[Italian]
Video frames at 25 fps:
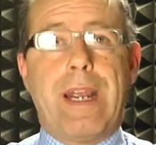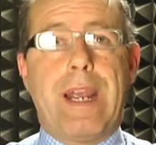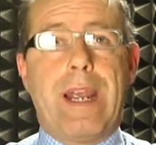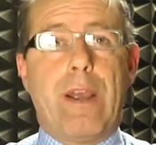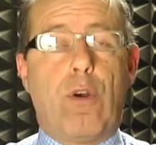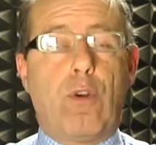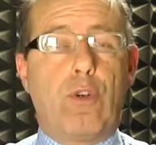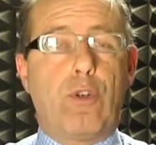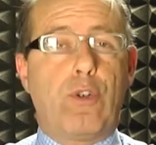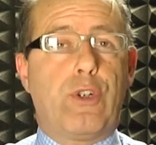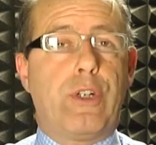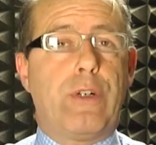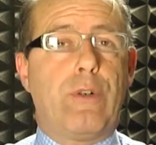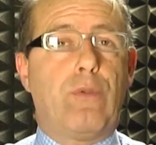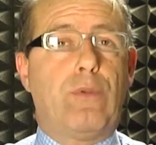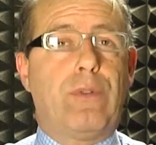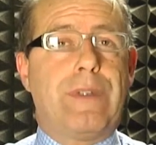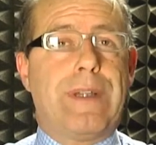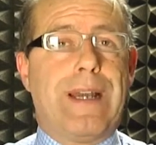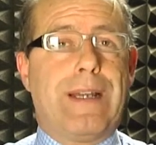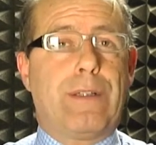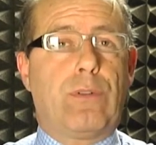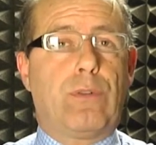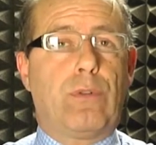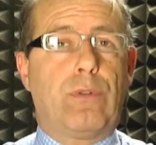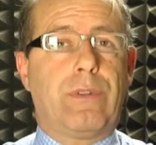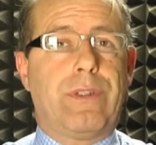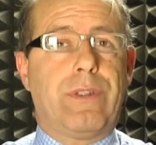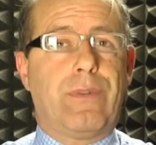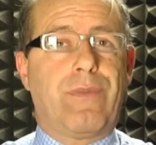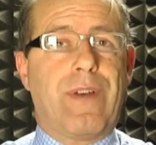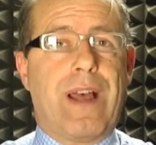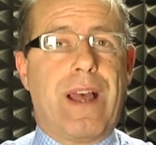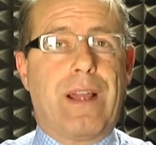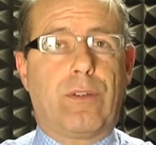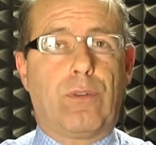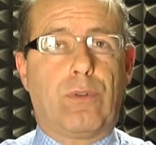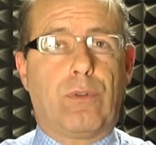è oggi un dato di
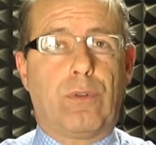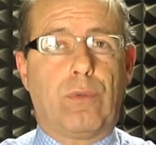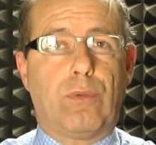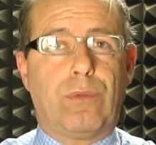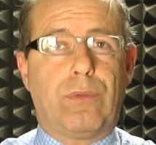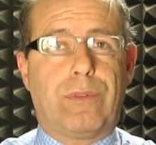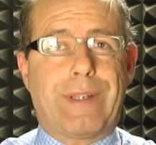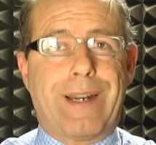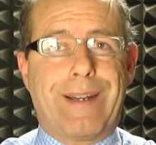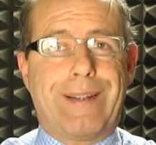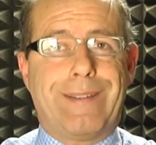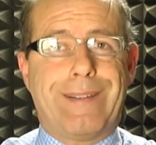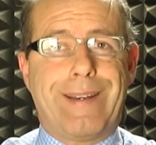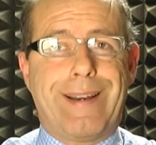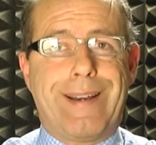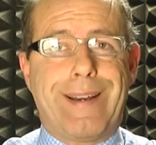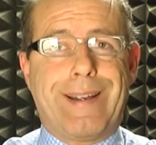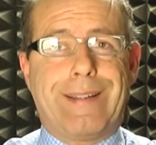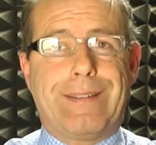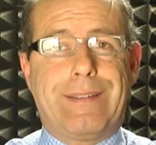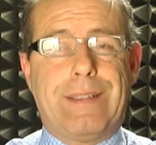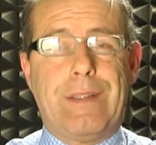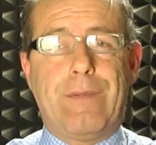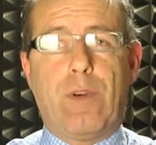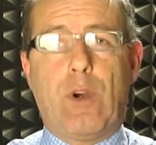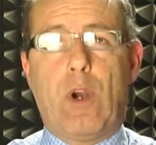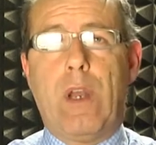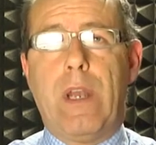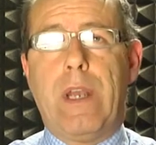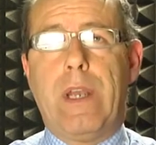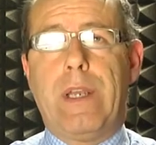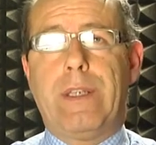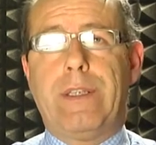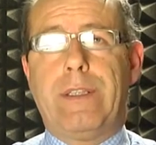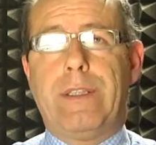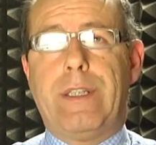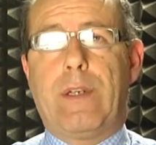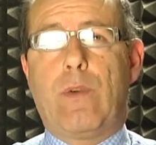fatto, un trend negativo
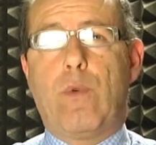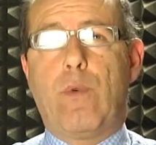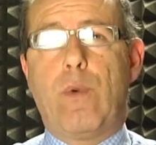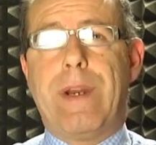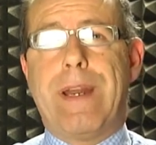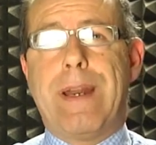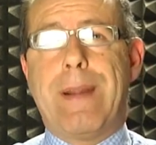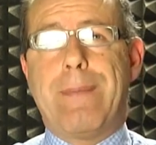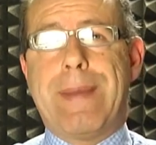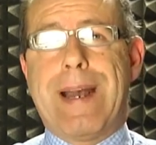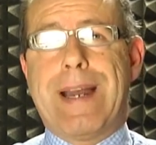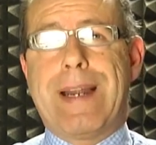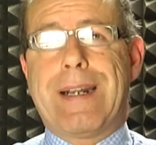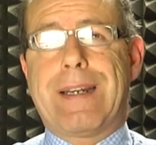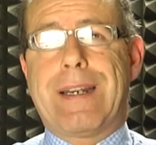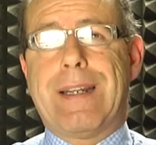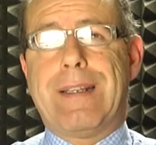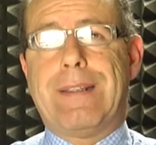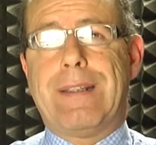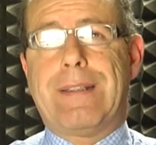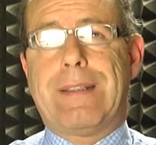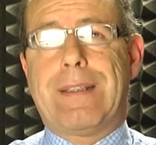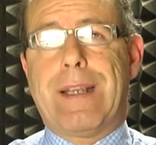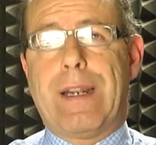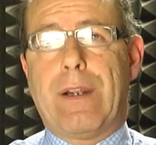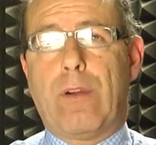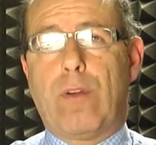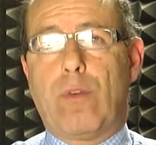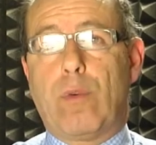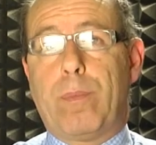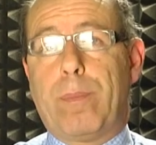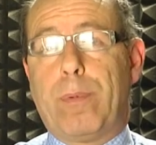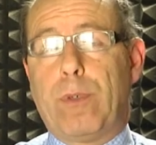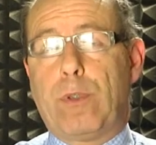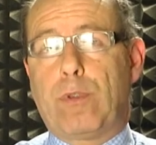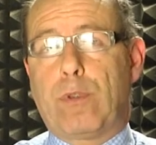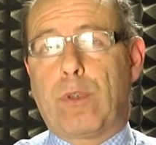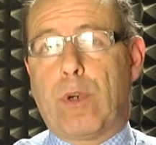di cui le Marche detengono
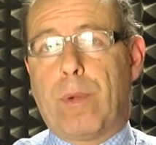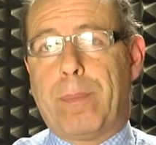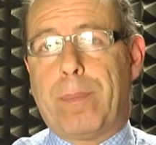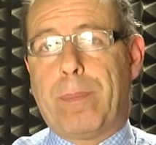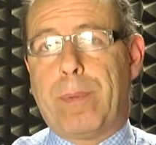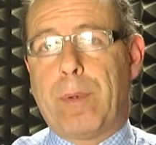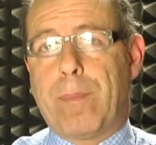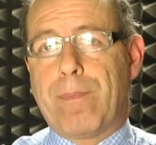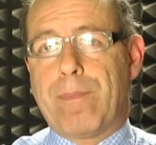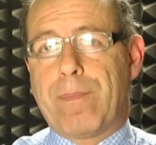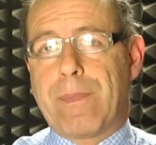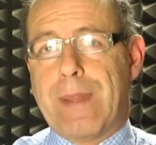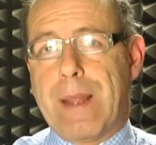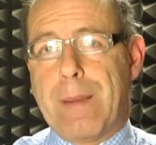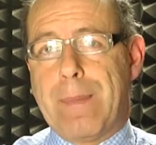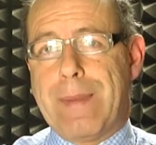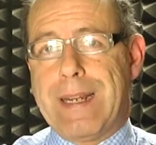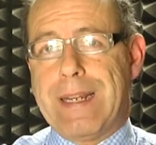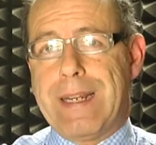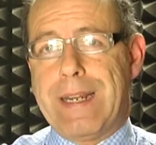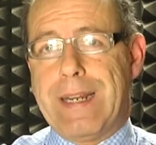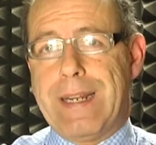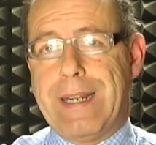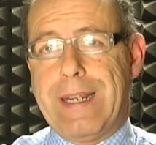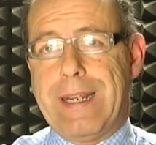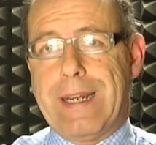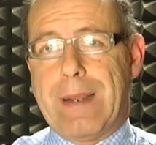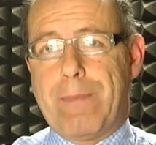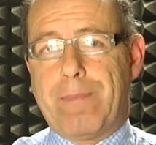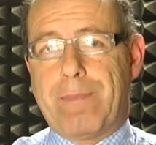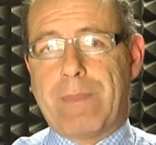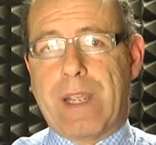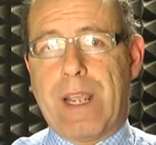purtroppo la maglia nera,